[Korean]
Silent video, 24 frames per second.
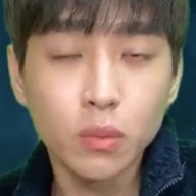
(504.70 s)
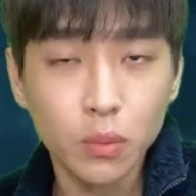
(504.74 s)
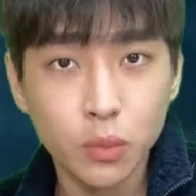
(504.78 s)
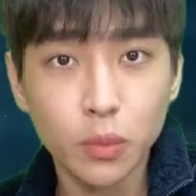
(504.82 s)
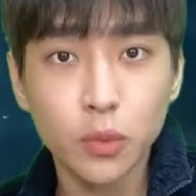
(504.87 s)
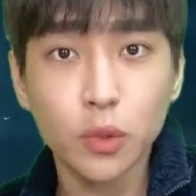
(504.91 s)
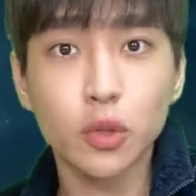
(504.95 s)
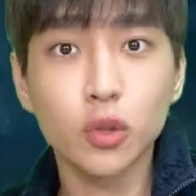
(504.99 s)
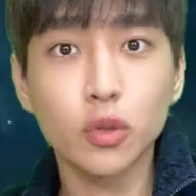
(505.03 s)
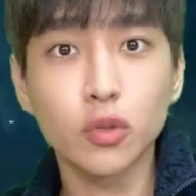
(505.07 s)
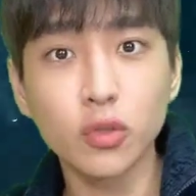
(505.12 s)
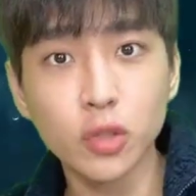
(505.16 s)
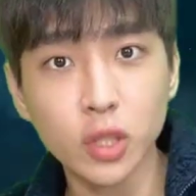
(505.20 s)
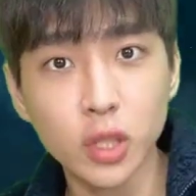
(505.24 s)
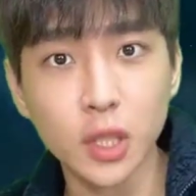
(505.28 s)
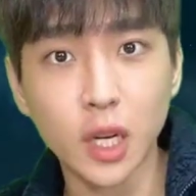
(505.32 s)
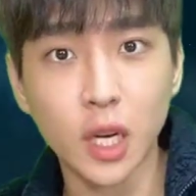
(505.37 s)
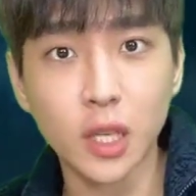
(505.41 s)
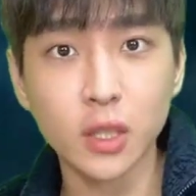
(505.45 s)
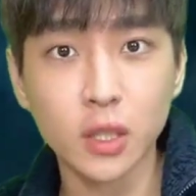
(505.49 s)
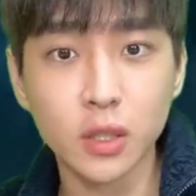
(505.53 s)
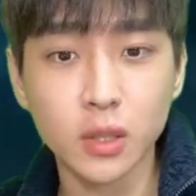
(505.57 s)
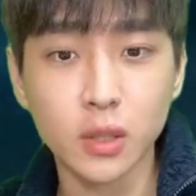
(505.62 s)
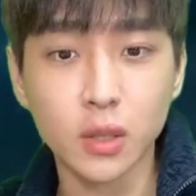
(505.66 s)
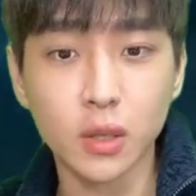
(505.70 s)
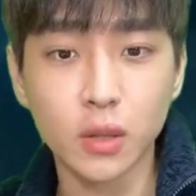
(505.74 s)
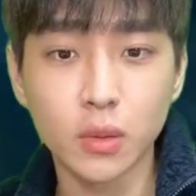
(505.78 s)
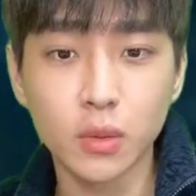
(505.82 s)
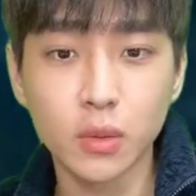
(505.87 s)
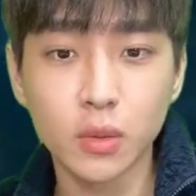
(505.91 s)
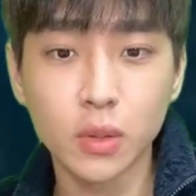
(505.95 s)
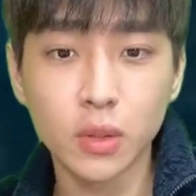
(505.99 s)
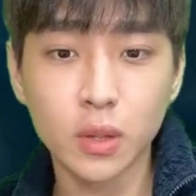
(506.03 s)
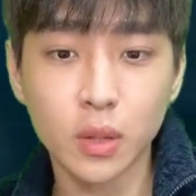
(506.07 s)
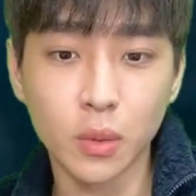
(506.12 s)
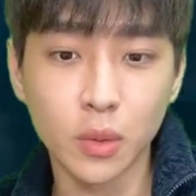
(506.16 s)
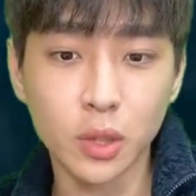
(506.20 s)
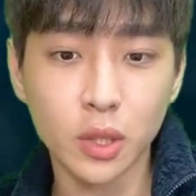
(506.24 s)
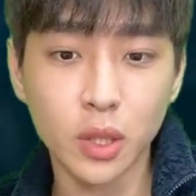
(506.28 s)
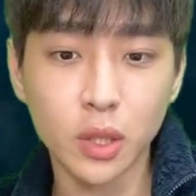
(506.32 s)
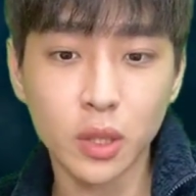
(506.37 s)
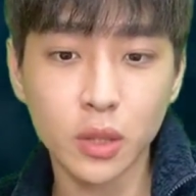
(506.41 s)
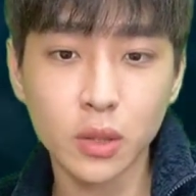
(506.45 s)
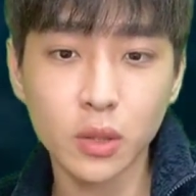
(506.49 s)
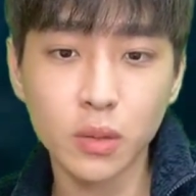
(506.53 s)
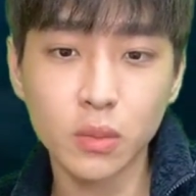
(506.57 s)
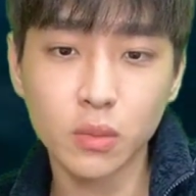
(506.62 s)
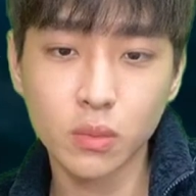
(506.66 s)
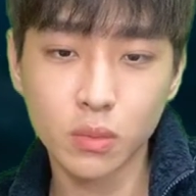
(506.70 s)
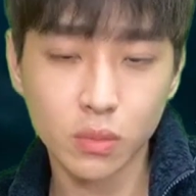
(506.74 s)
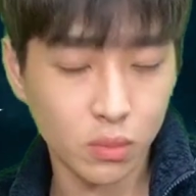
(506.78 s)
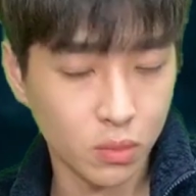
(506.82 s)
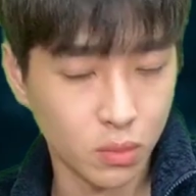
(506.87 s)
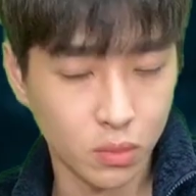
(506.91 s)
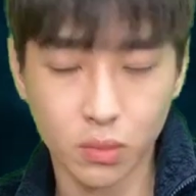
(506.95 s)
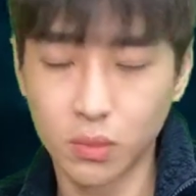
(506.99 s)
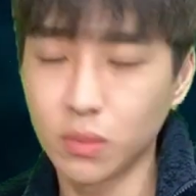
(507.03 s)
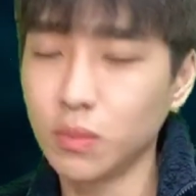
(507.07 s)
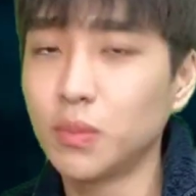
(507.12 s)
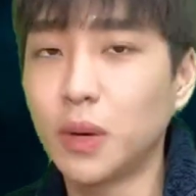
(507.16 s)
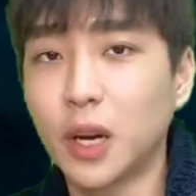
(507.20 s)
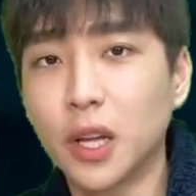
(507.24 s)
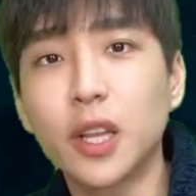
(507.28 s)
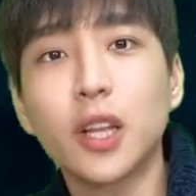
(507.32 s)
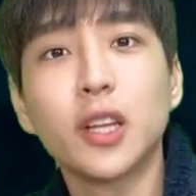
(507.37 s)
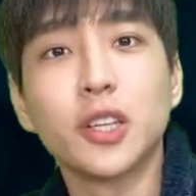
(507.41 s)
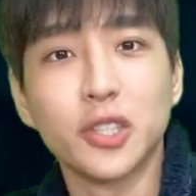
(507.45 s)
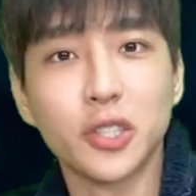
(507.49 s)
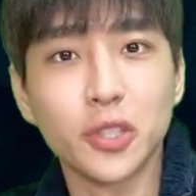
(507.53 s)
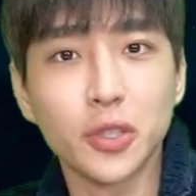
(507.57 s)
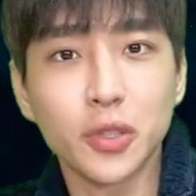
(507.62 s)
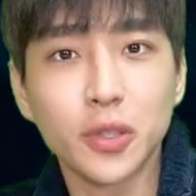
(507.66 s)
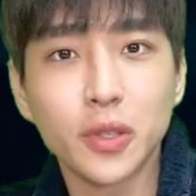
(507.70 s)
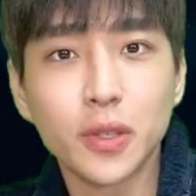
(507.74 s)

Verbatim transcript: 꾸준히 하셨어요. 그럼 어떻게 되죠? 음, 반환이죠.